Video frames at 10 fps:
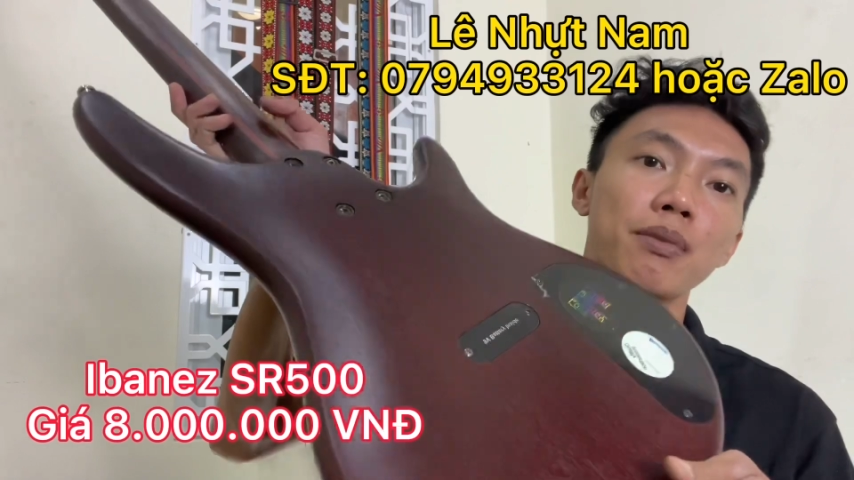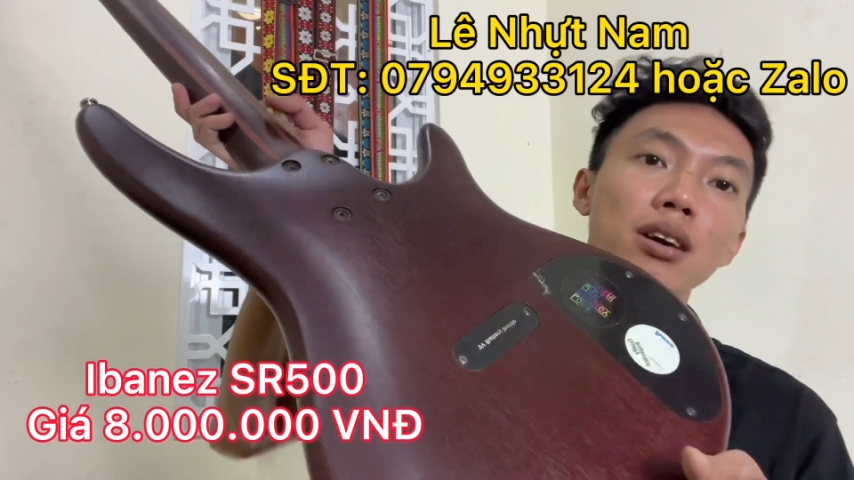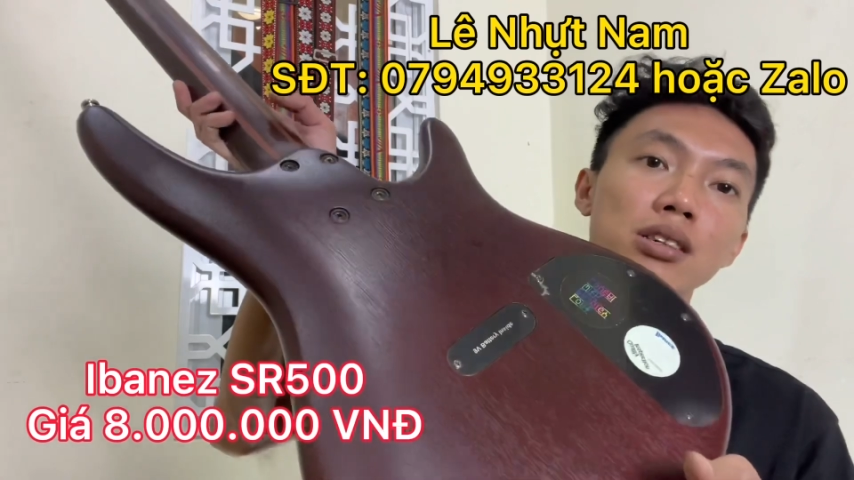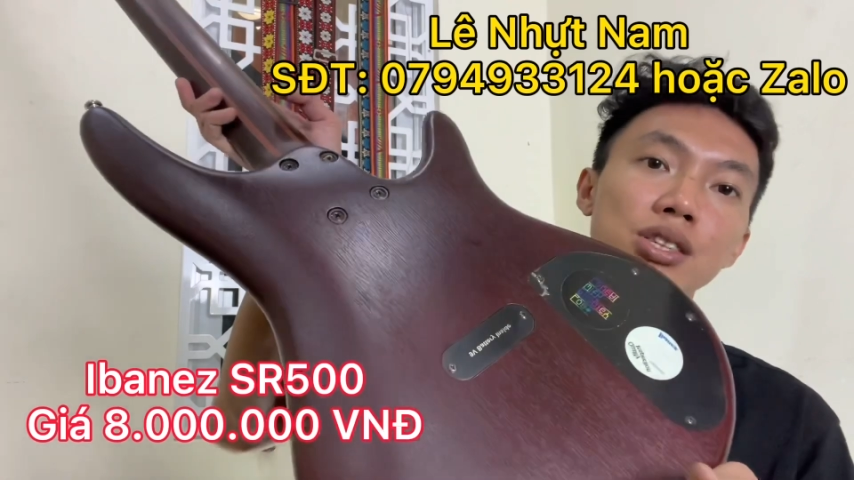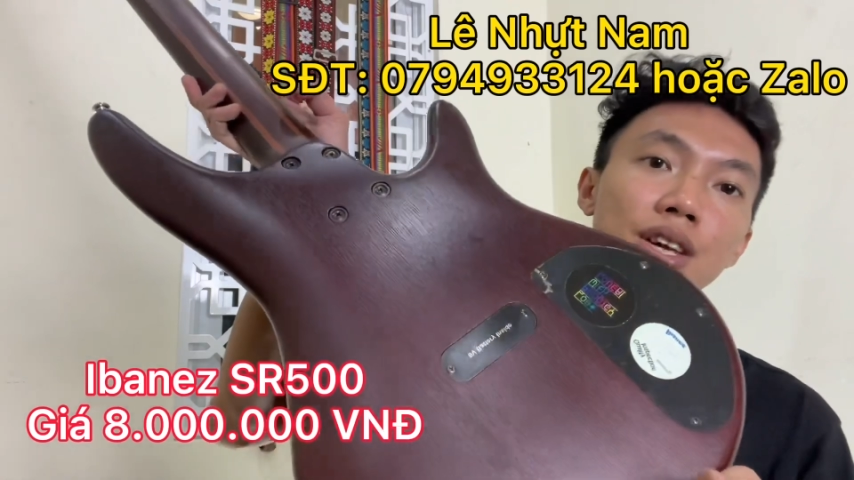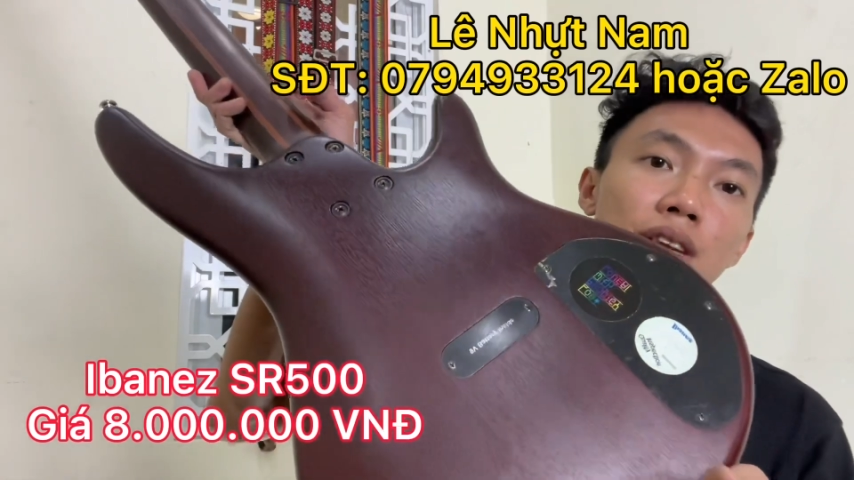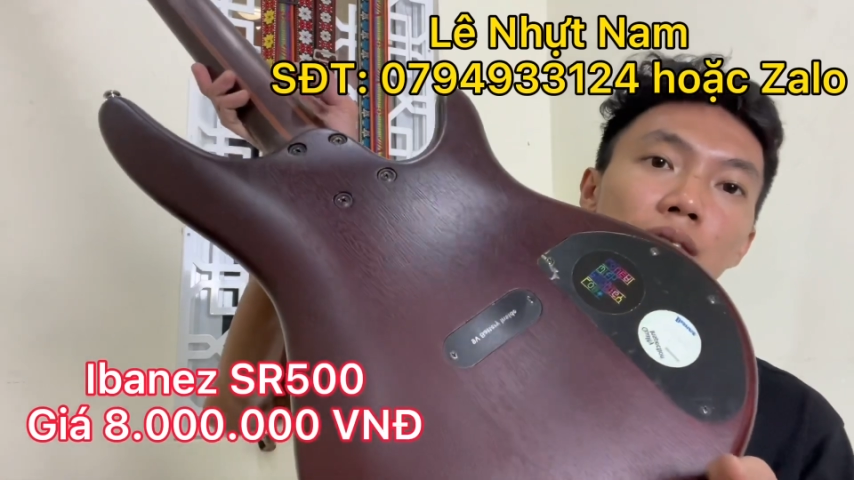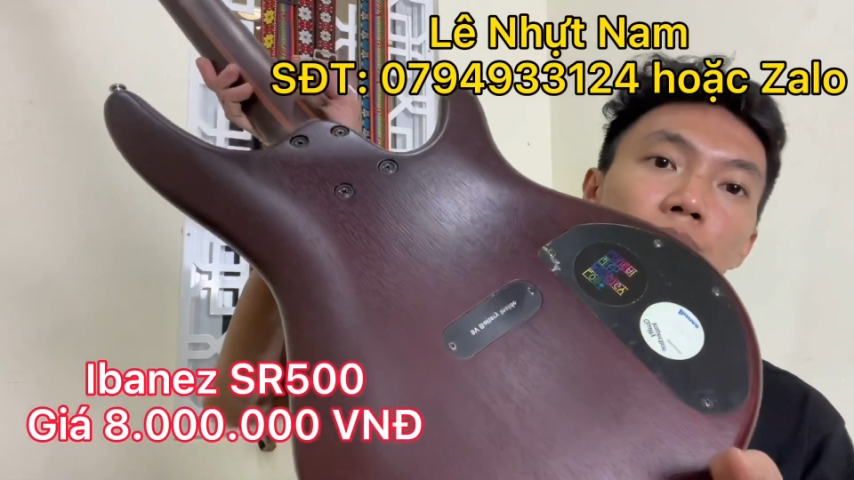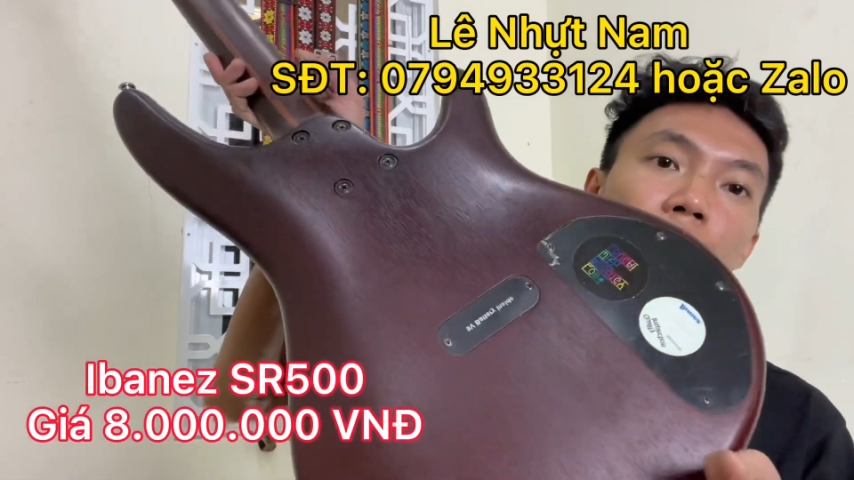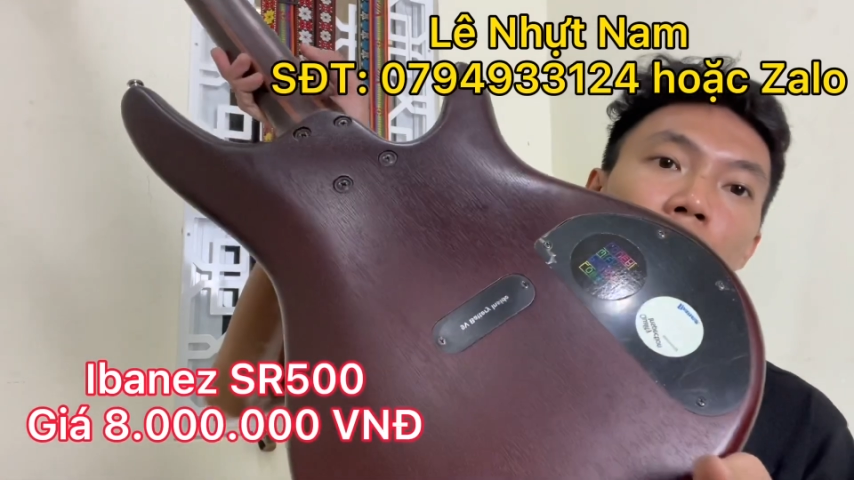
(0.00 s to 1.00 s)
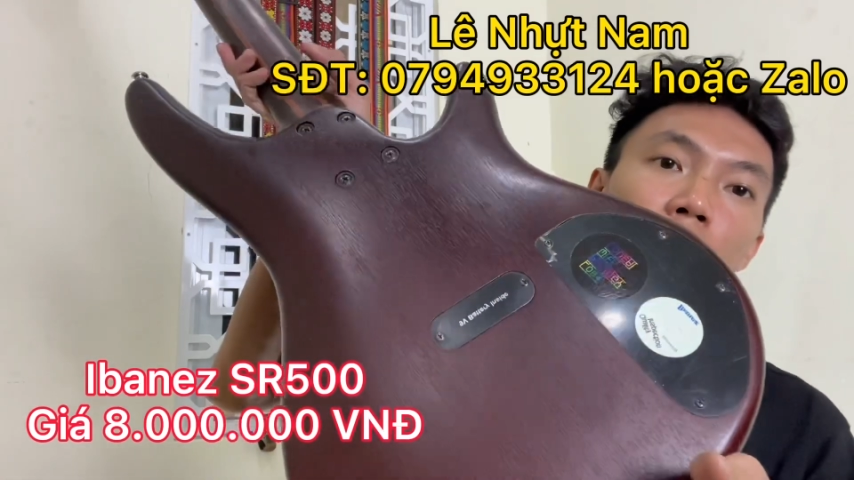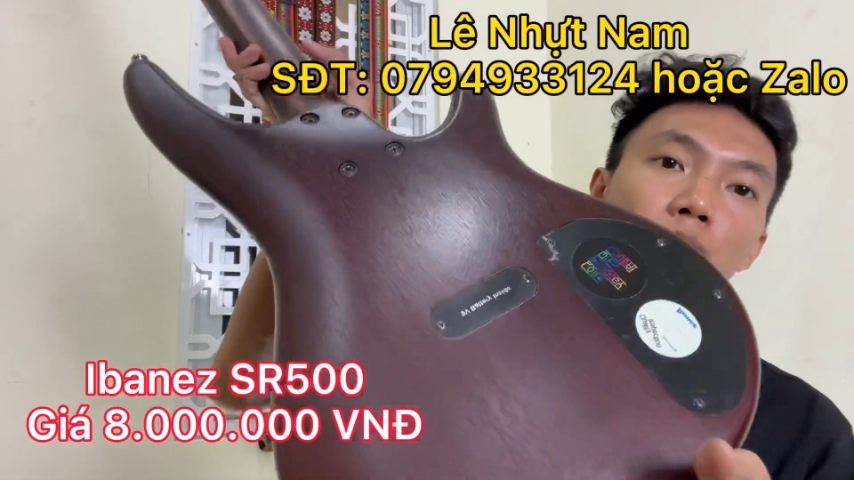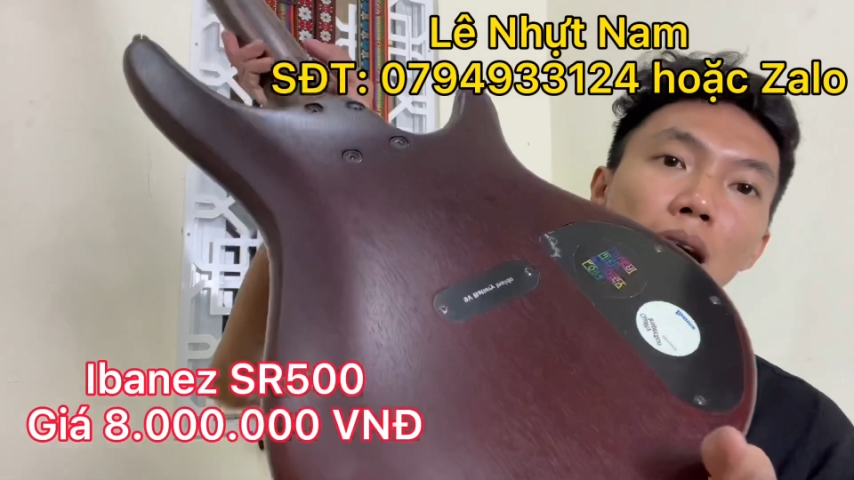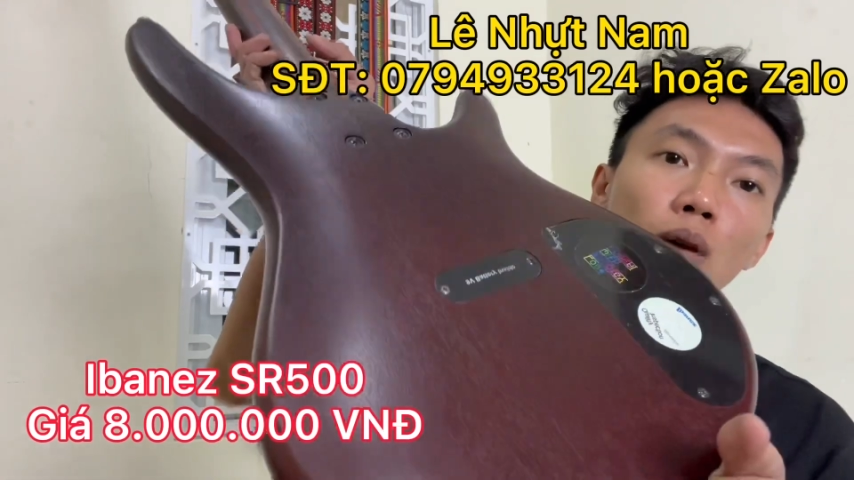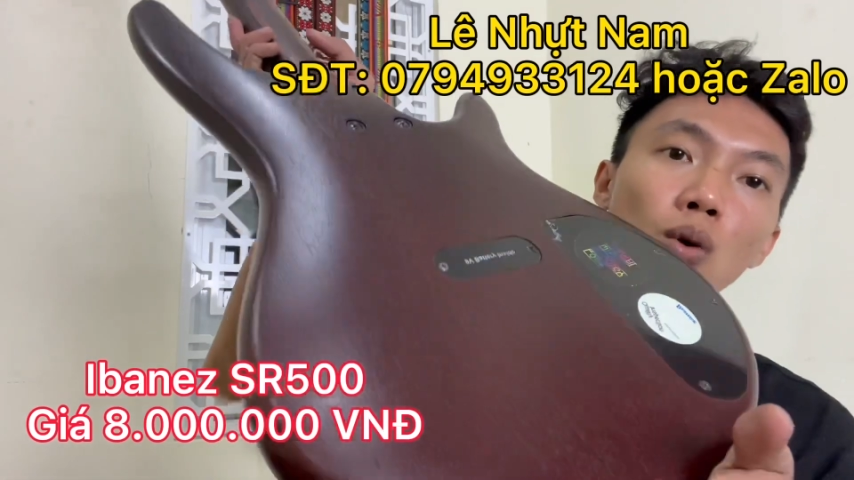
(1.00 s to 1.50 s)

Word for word: rất là xịn màu